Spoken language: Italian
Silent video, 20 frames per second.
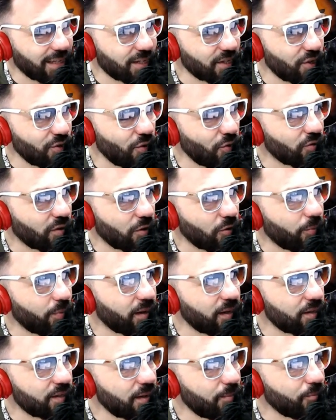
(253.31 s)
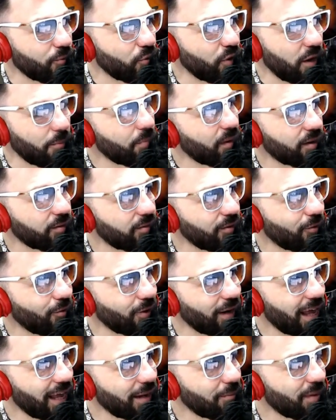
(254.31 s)
si notano per esempio dei
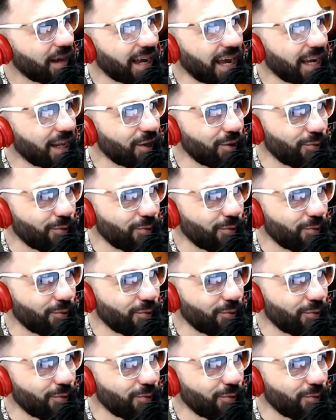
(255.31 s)
particolari magari